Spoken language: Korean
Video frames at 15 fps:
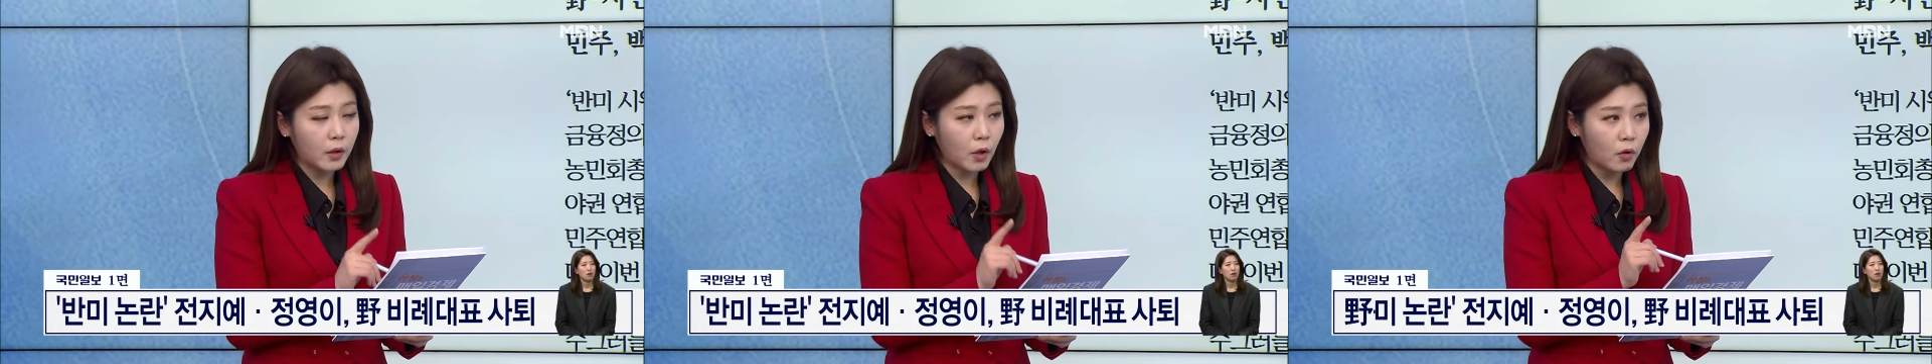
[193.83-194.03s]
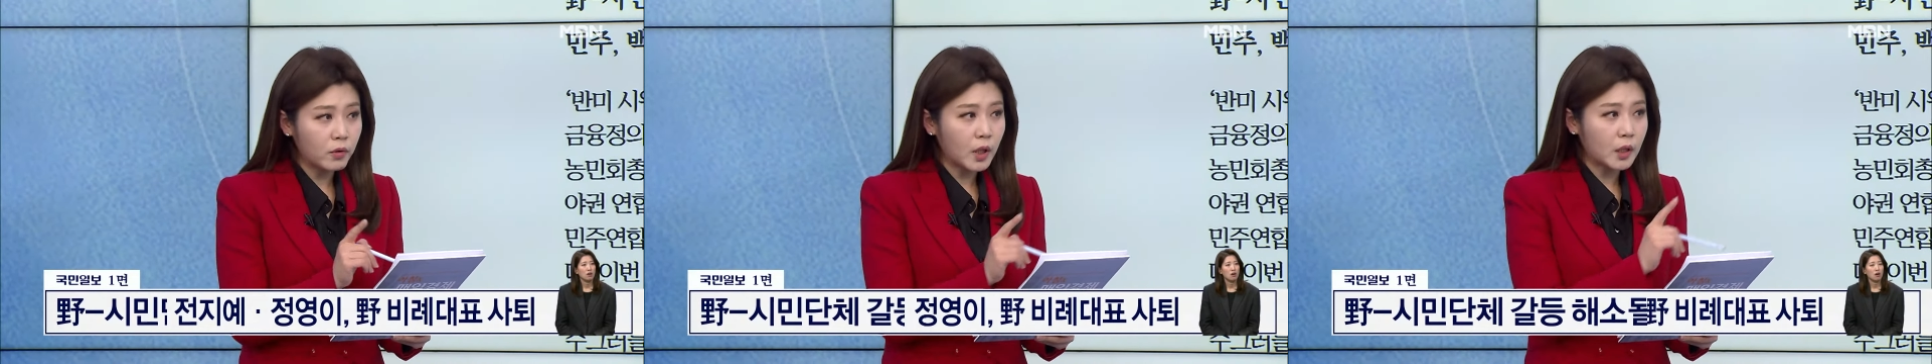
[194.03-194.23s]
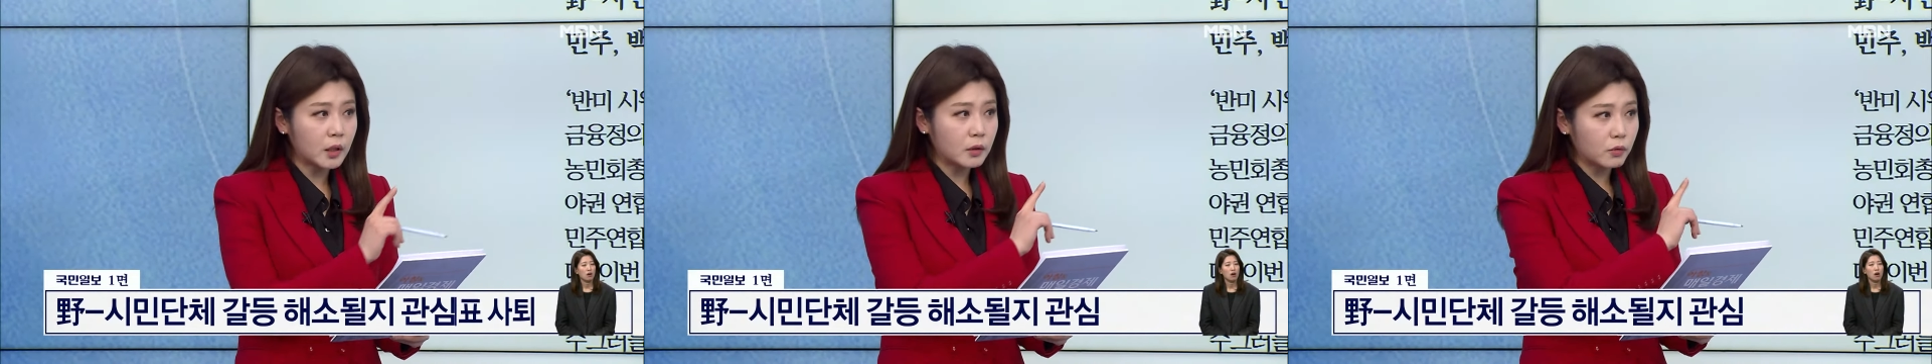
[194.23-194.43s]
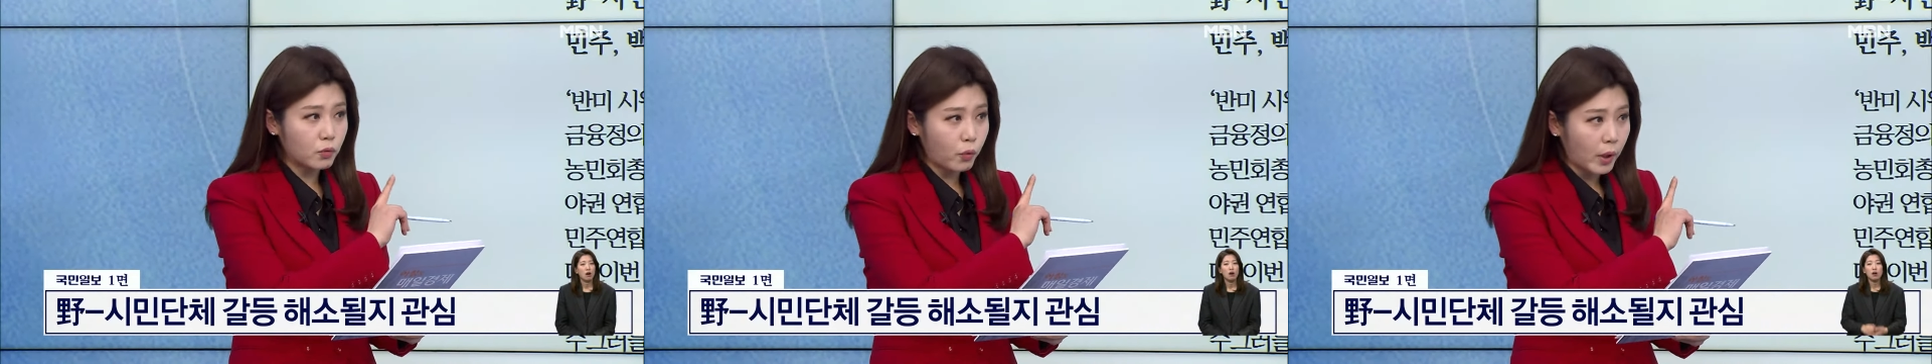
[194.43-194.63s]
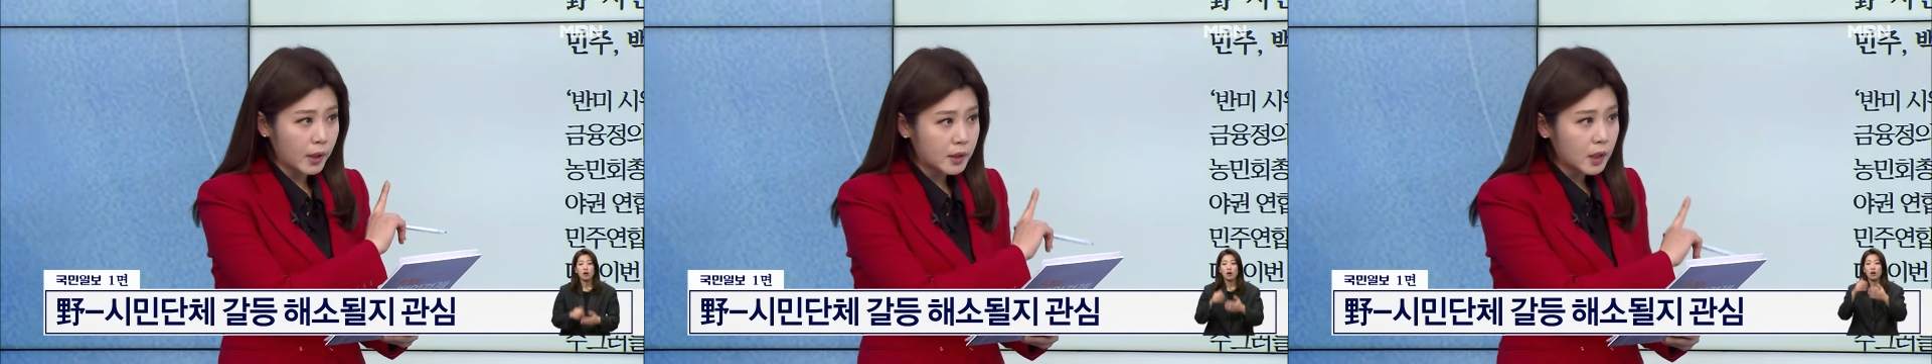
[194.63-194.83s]
연대는
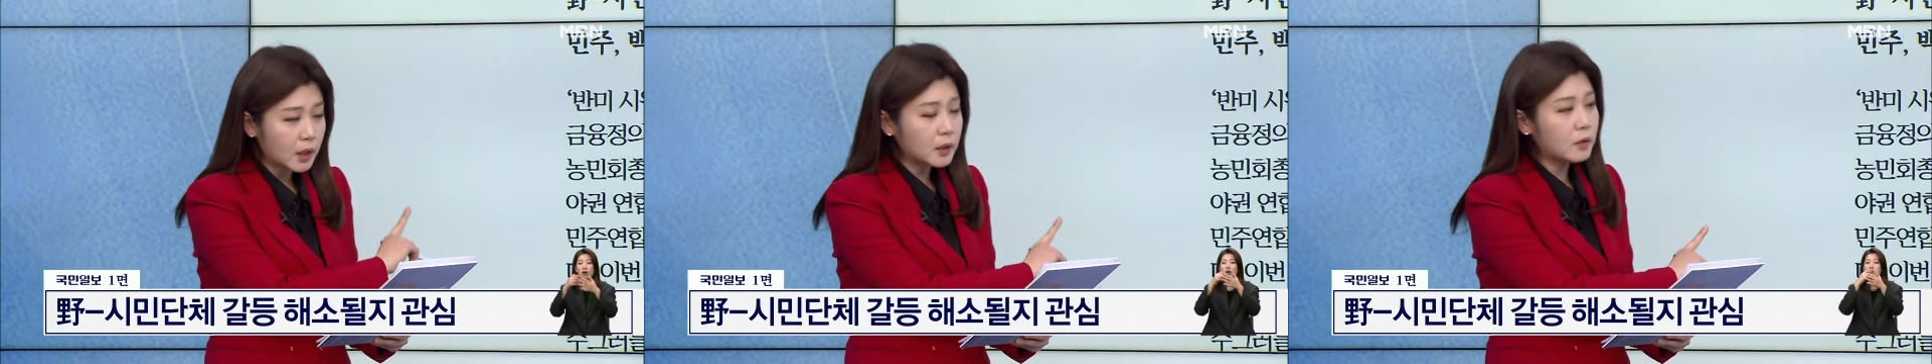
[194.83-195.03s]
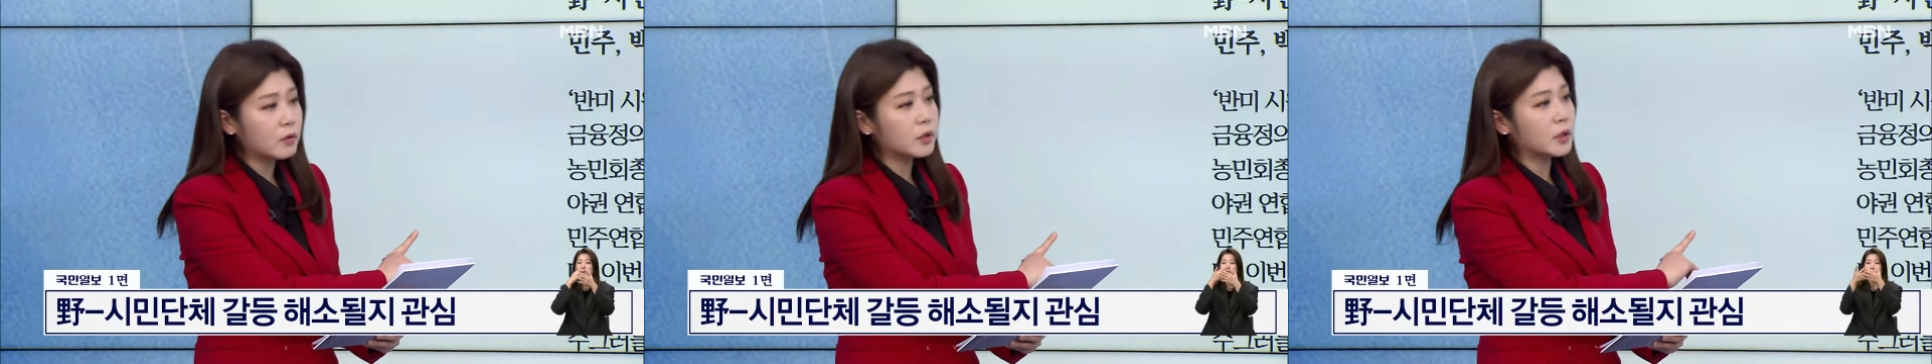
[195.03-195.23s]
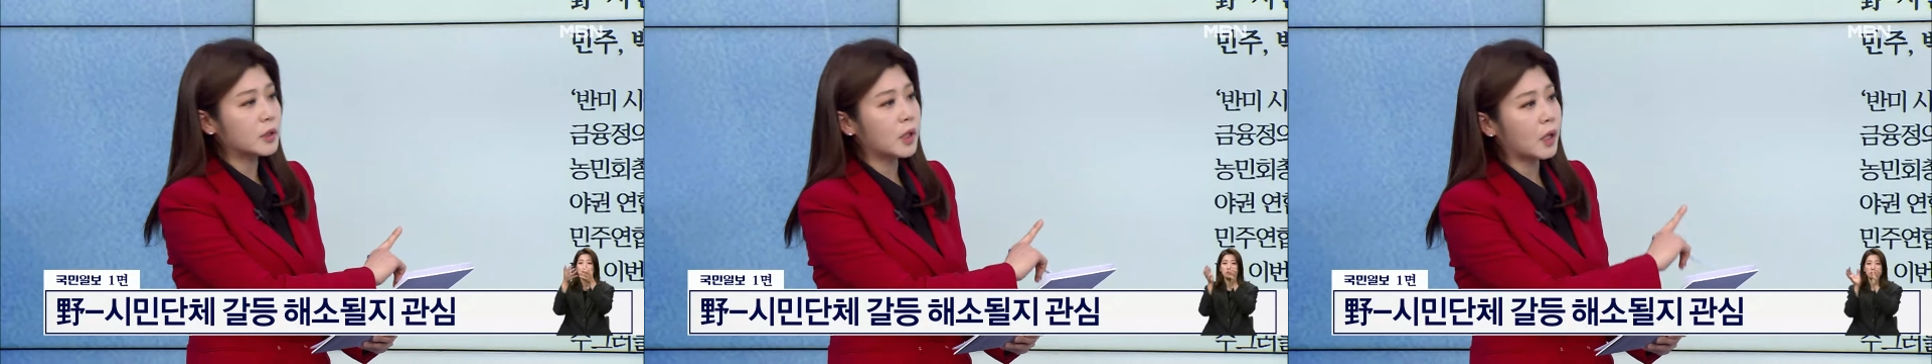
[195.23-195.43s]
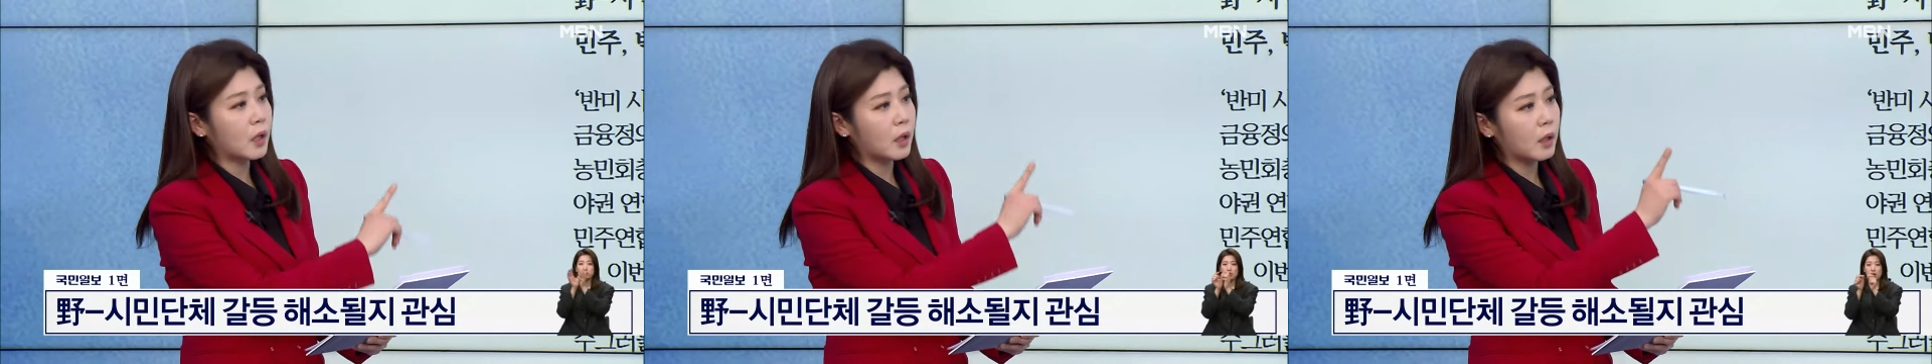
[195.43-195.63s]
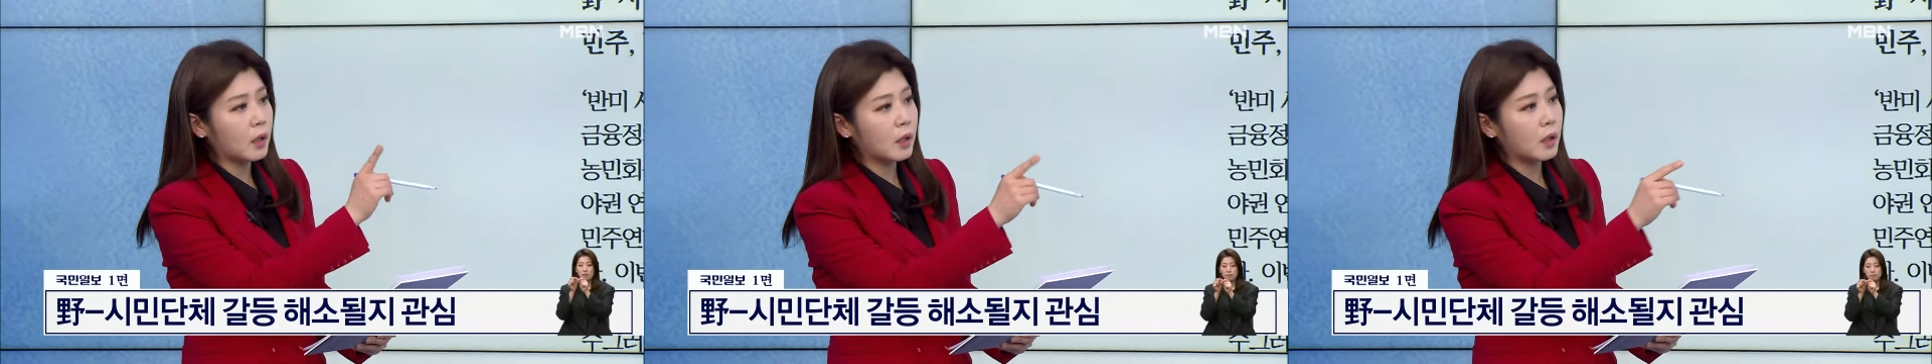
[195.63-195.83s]
괜찮은 것이냐?